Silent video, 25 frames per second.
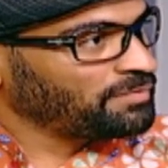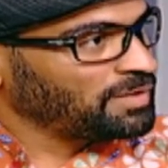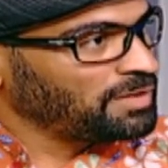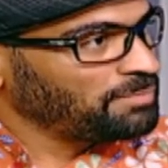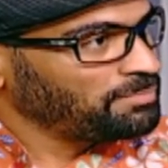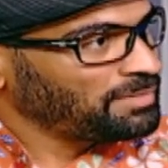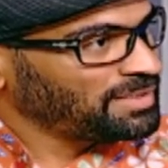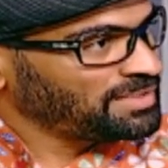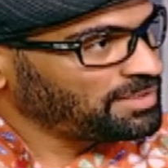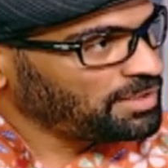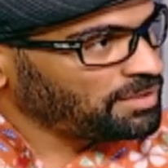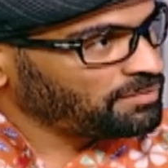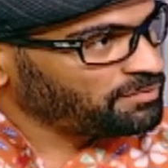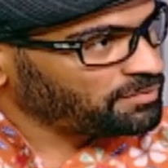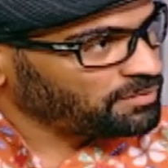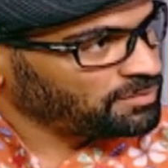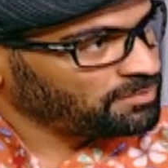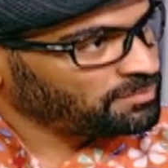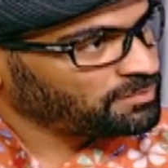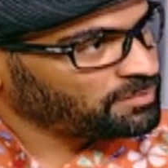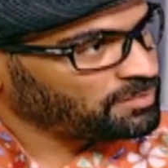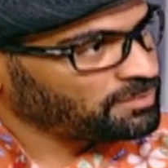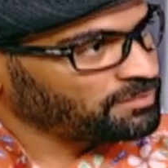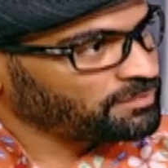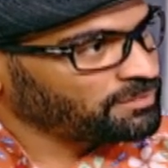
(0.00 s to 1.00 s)
في الميديا في,
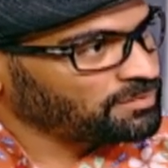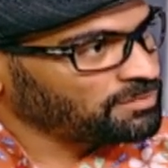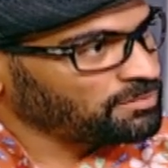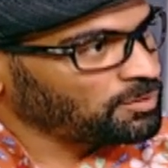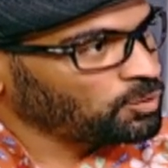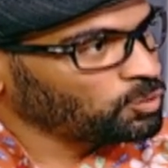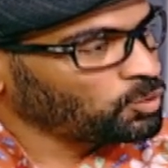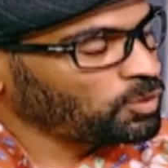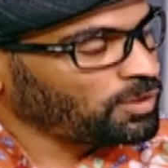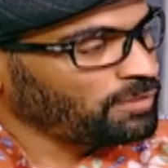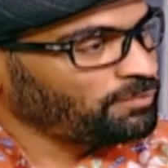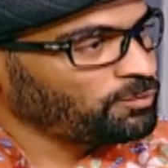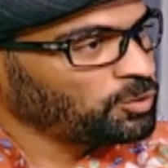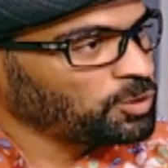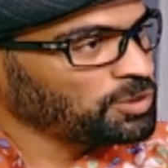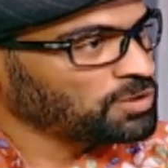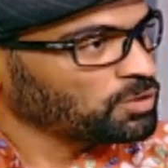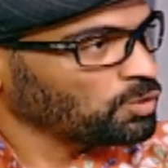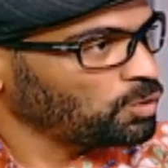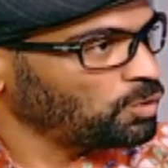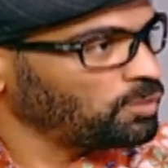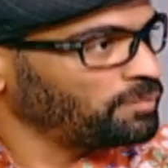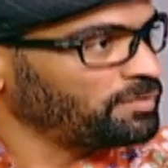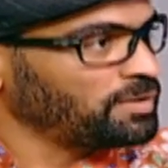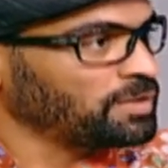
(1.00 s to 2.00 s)
في, في موضوع الفويس
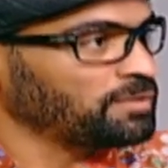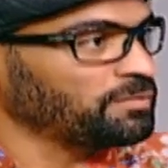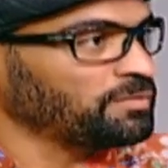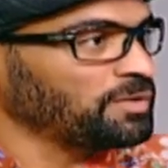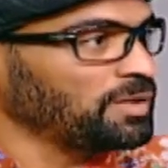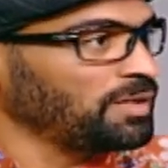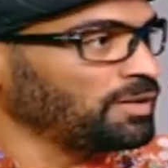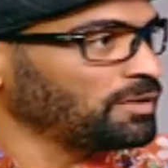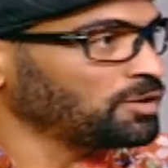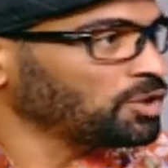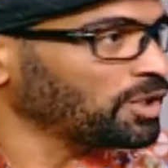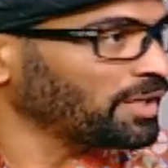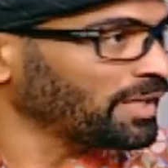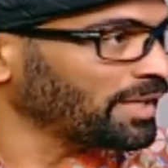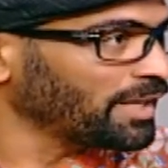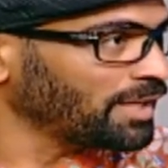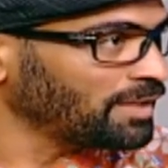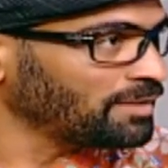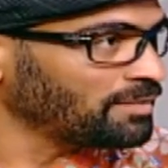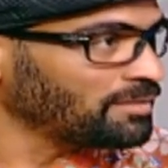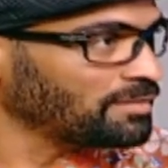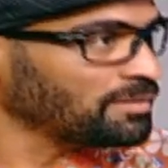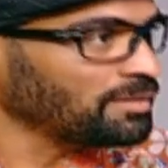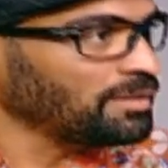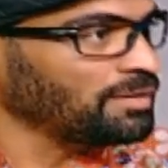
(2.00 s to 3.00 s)
اوفر في
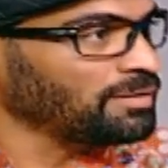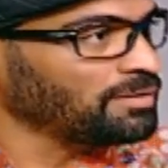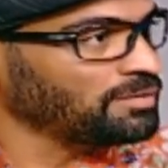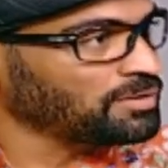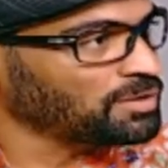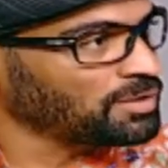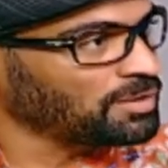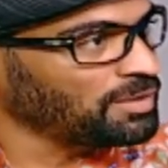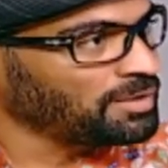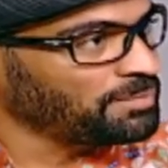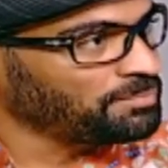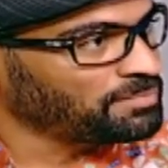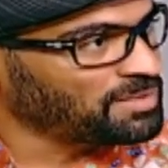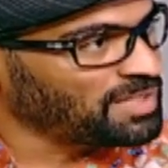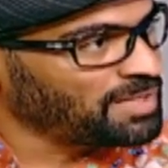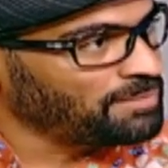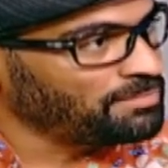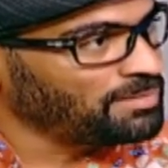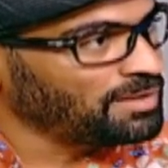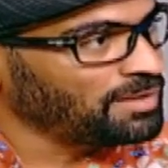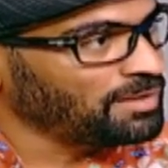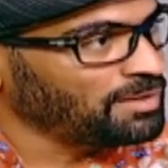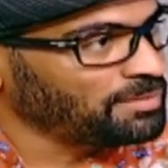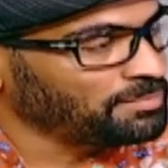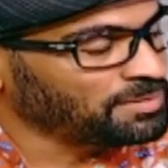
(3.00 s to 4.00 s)
الشركات اللي
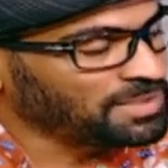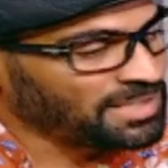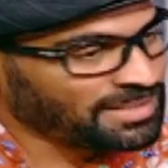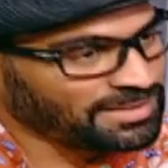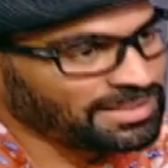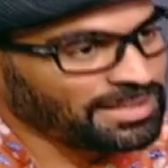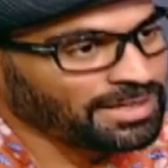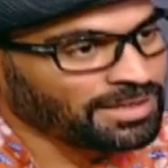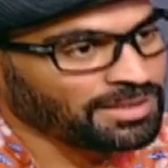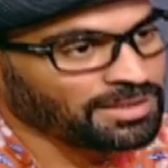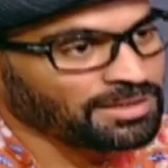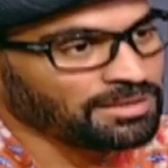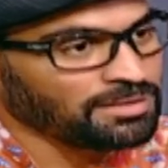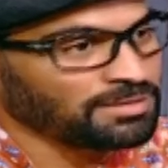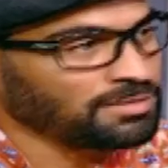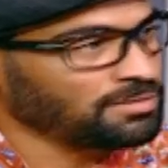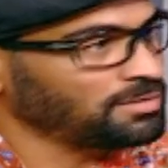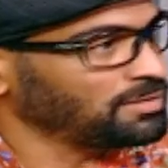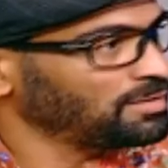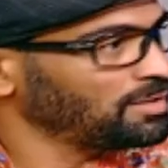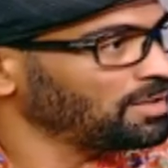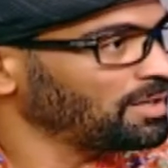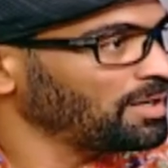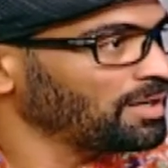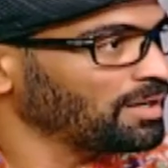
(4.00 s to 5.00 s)
بتعمل اللي بتحتاج
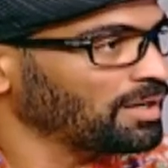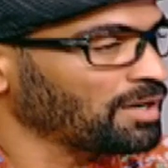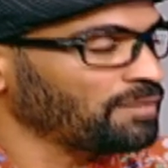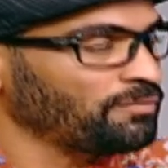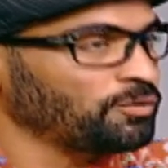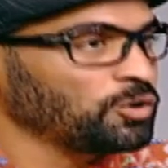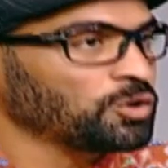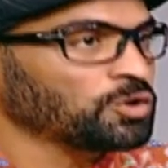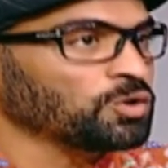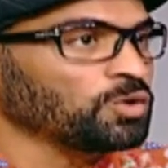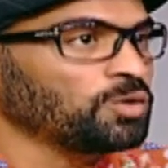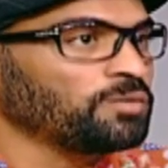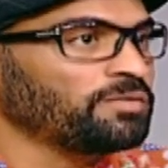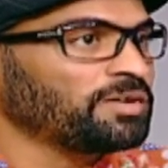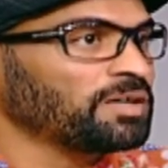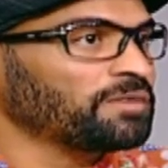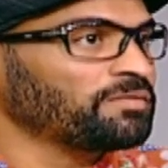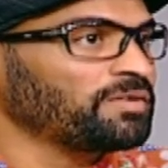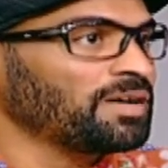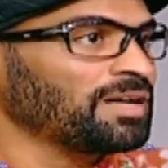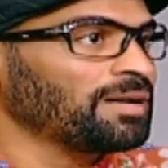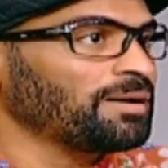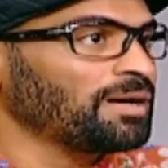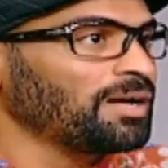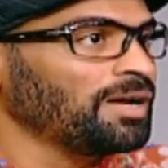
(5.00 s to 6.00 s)
كفويس اوفر
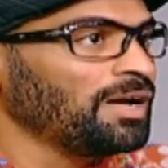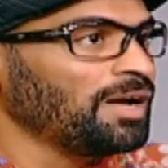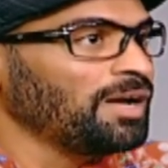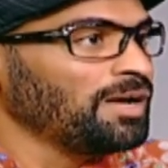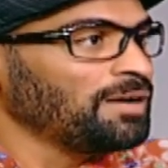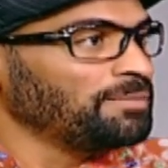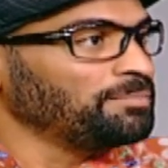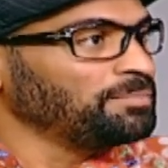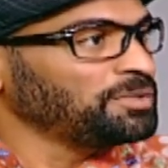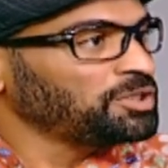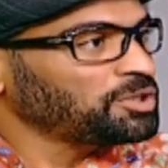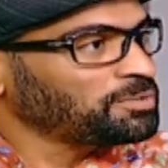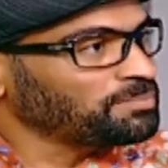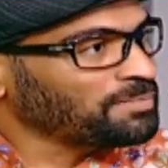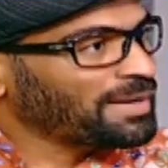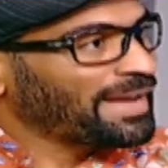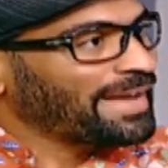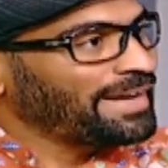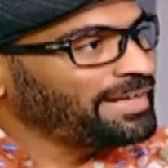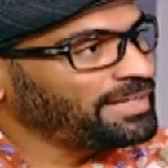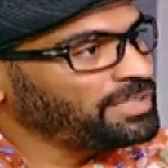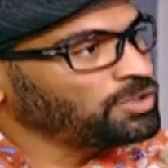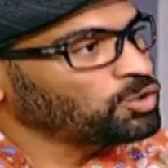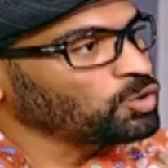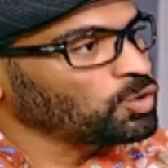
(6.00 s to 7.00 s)
فانا مش
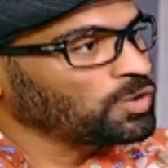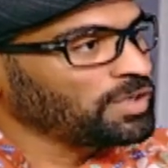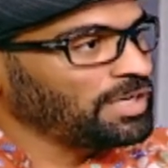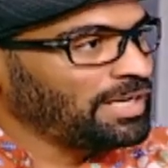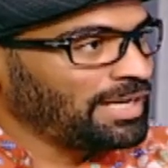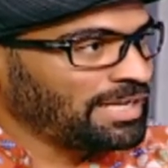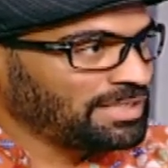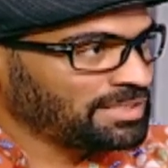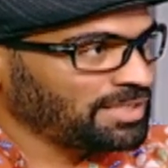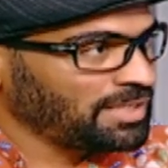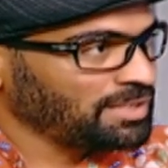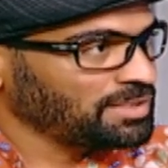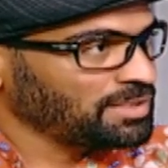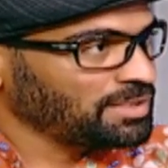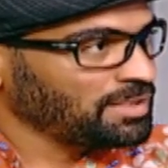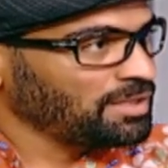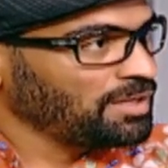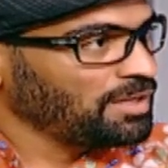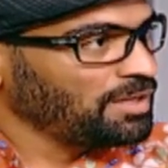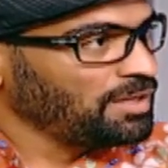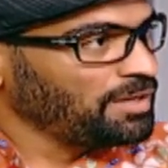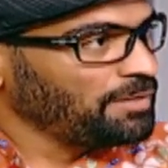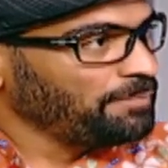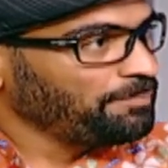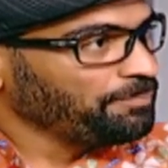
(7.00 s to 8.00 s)
مخليه شغلي الاساسي
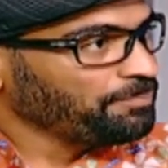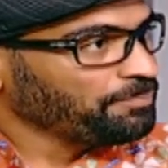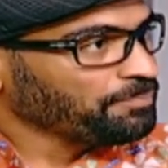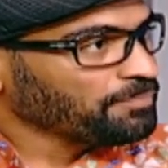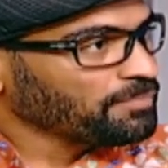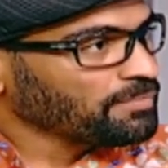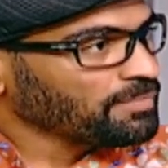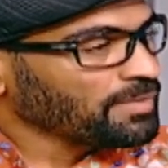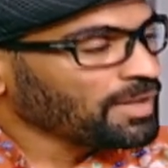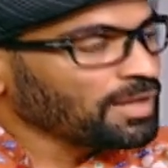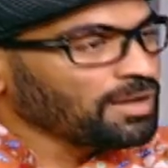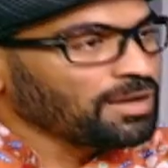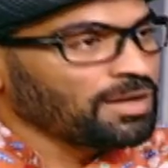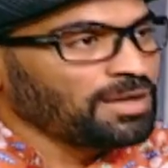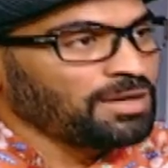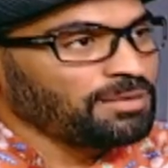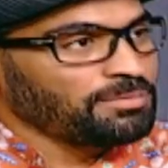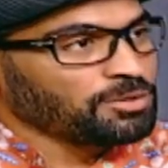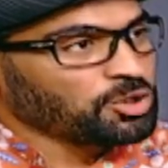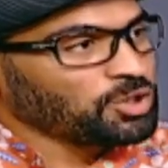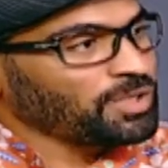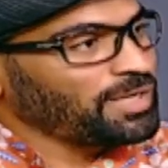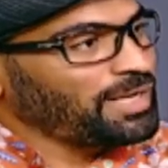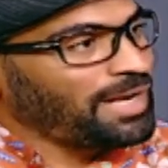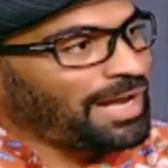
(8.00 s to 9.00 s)
مم. انا
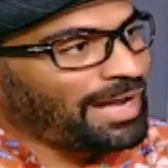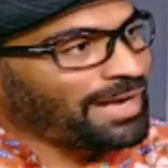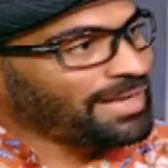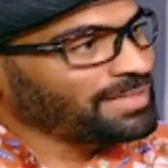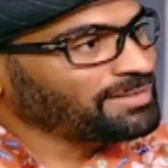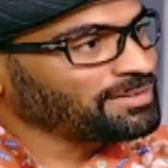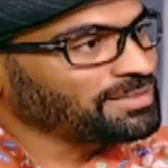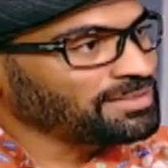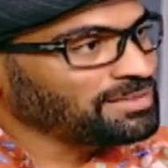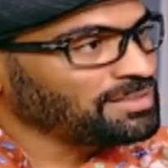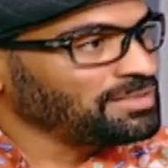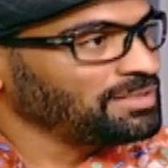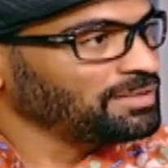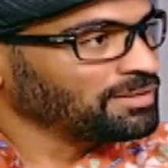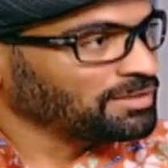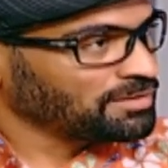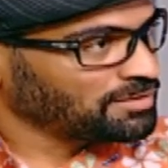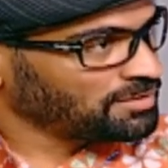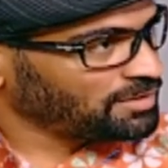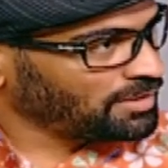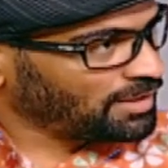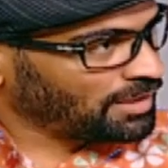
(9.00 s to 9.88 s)
بشتغل حاجات كتير